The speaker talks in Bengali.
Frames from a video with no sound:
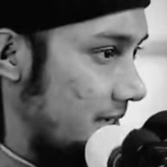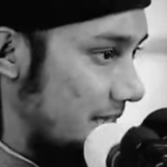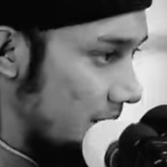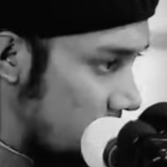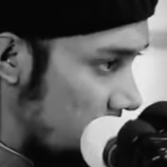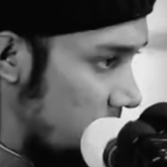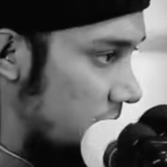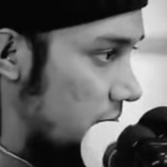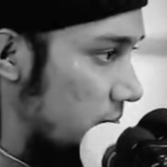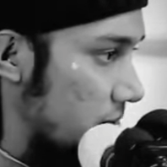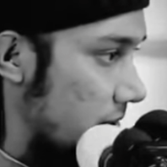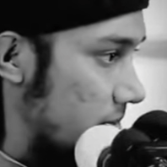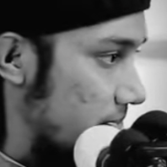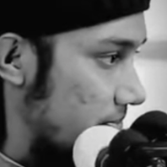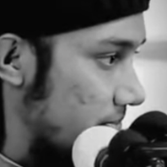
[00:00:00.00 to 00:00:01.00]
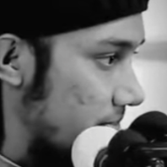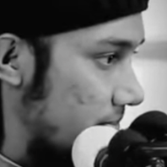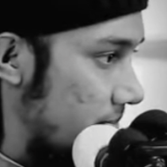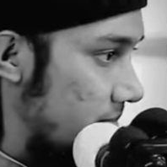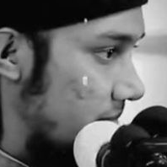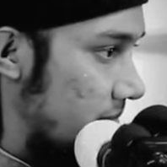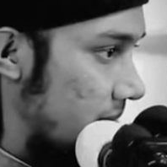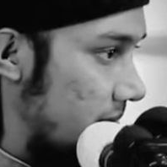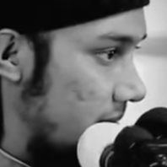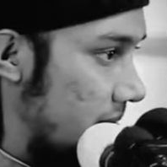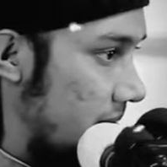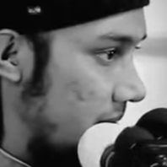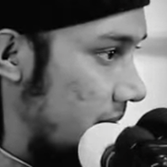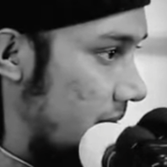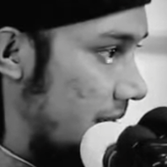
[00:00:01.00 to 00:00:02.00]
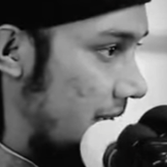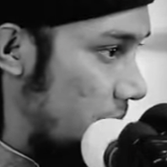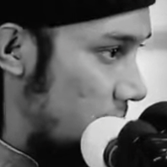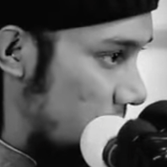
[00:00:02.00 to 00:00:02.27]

এটা আমি বিশ্বাস করি এই